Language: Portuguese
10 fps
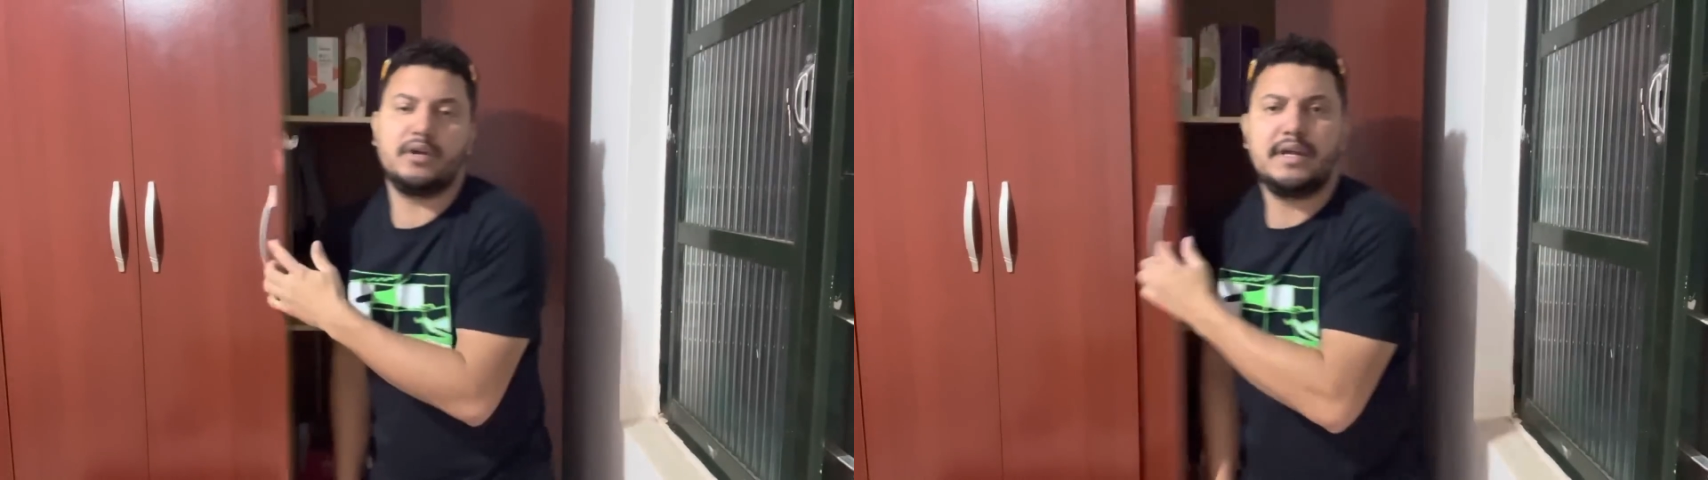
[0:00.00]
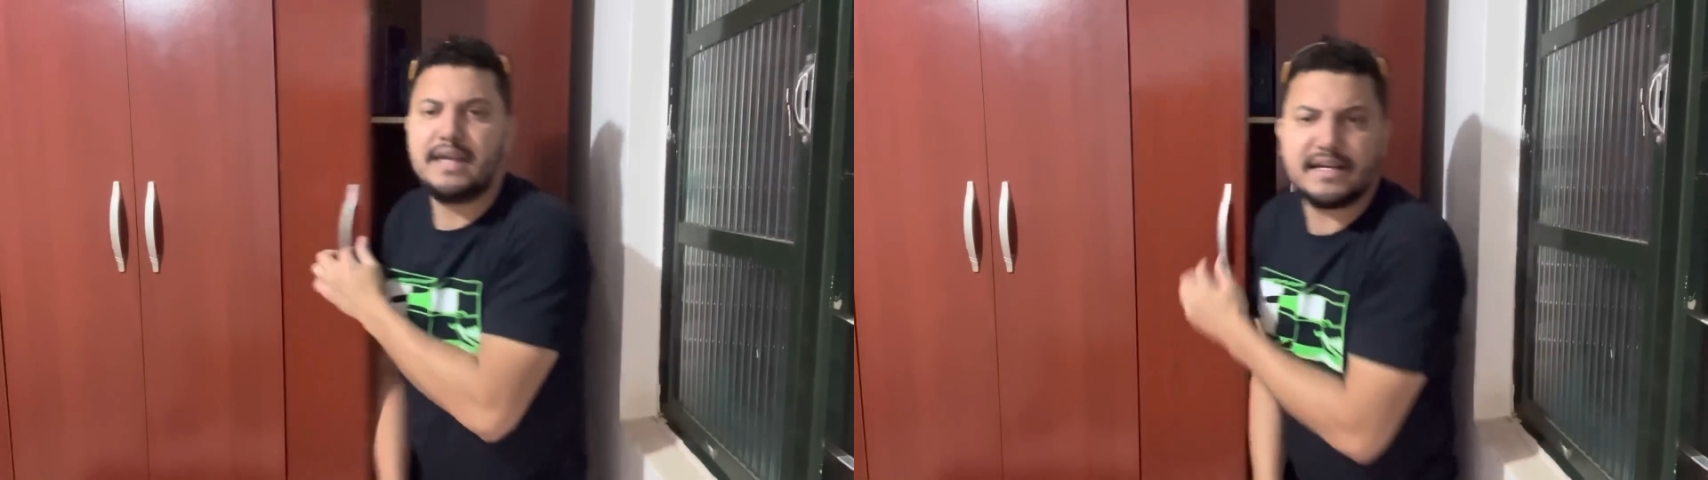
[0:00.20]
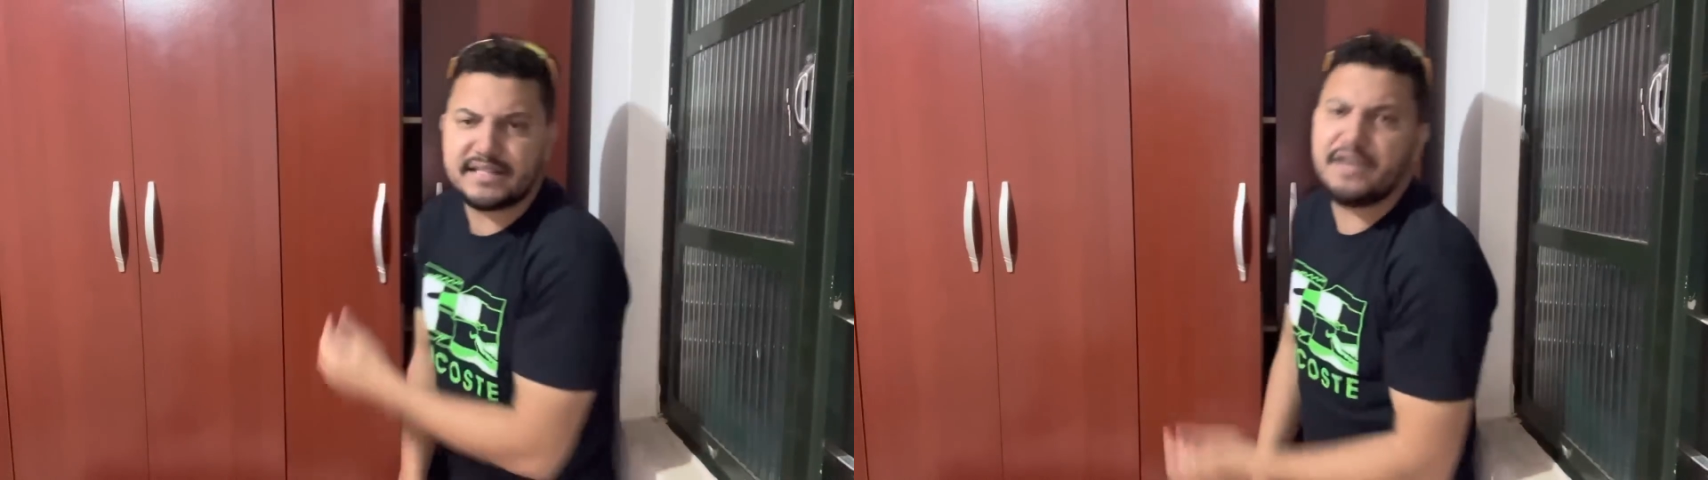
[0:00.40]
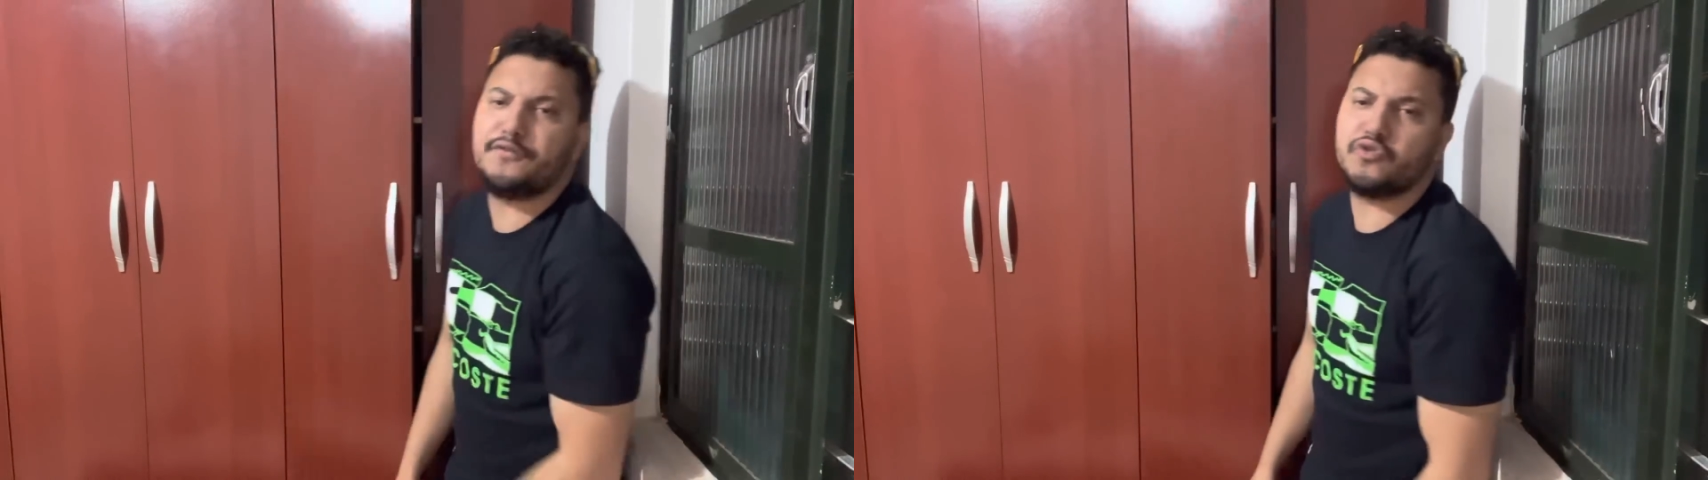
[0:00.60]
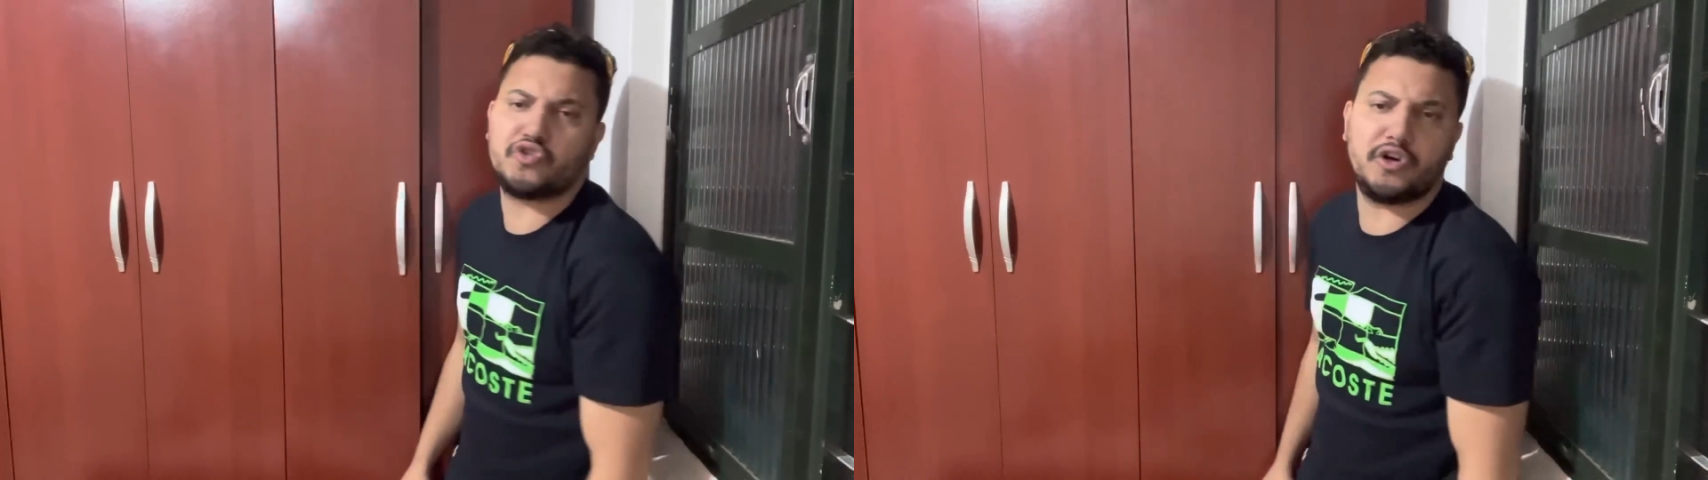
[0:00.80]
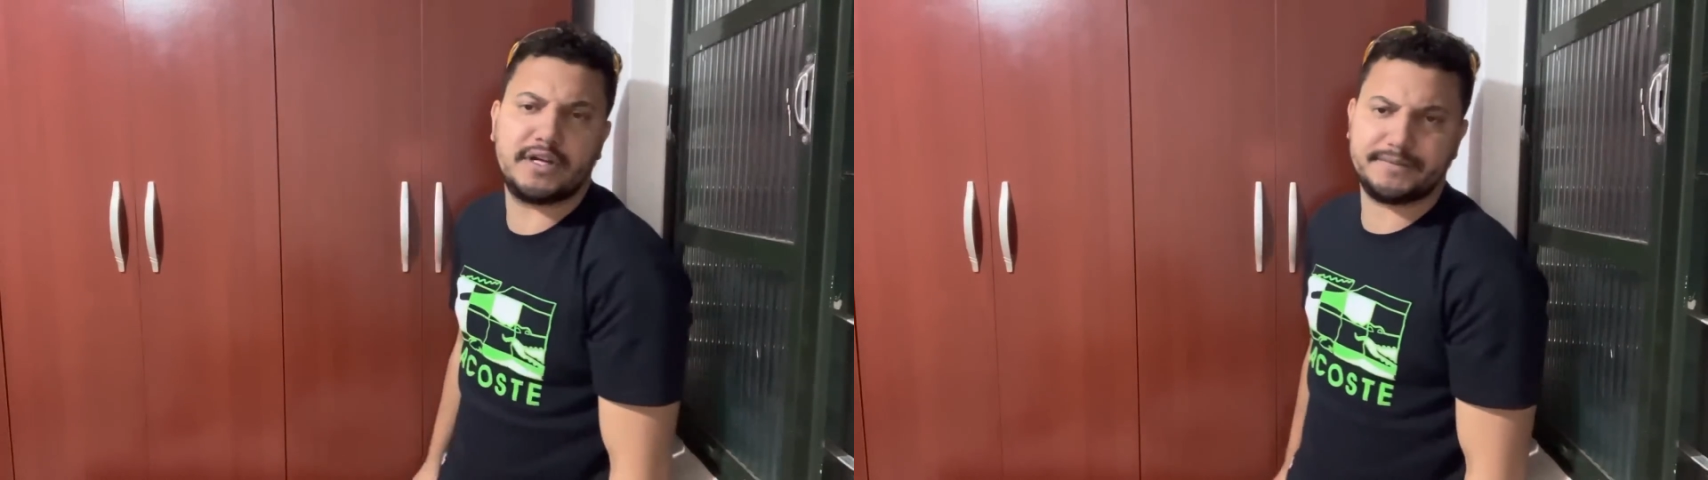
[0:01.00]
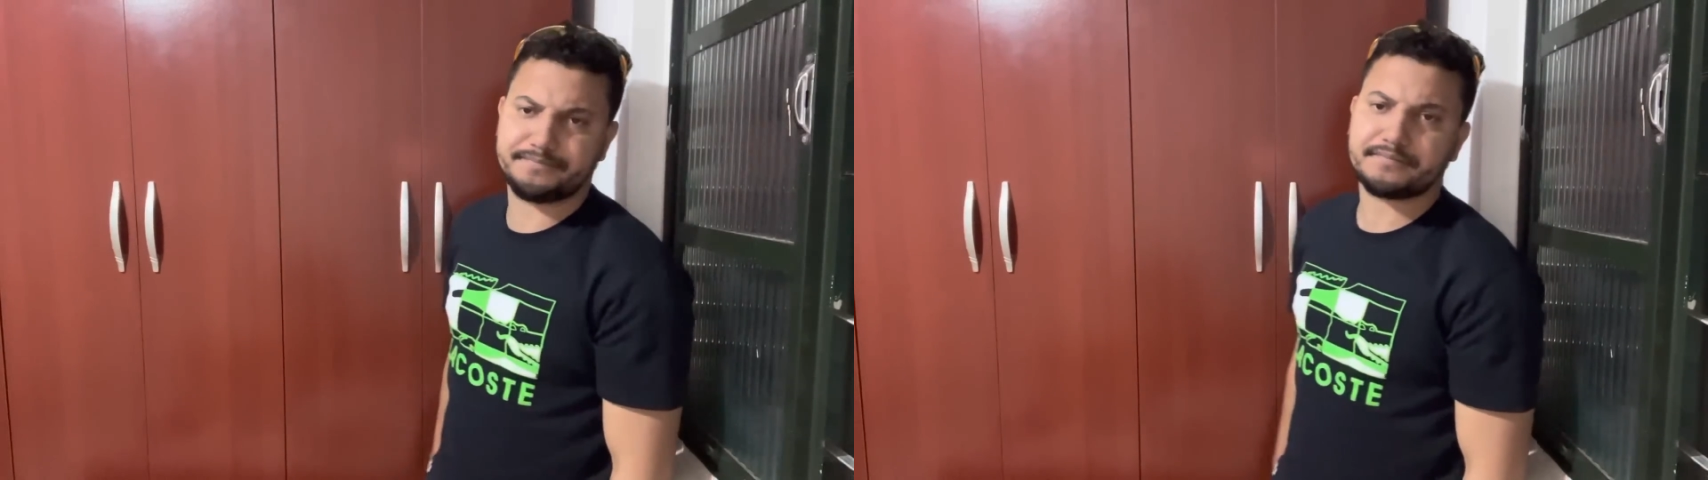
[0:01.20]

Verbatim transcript: E é assim que funciona.